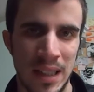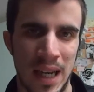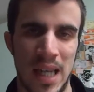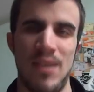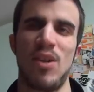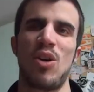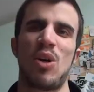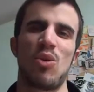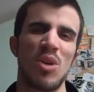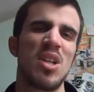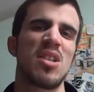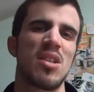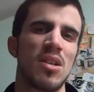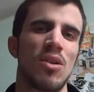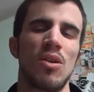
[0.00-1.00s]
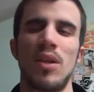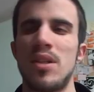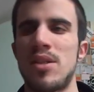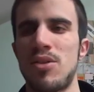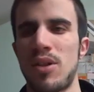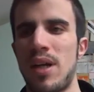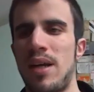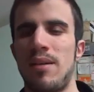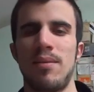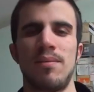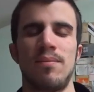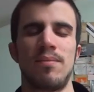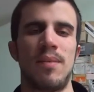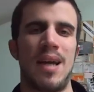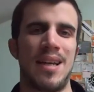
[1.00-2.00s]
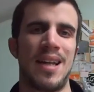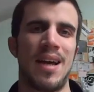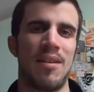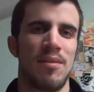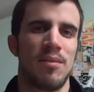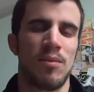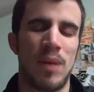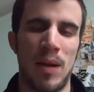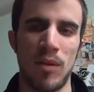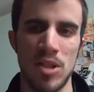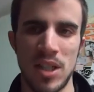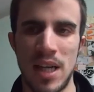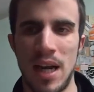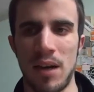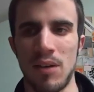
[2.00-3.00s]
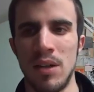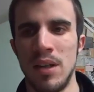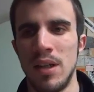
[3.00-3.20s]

a livello agonistico, nel senso che, è eh, da, parliamoci chiaro,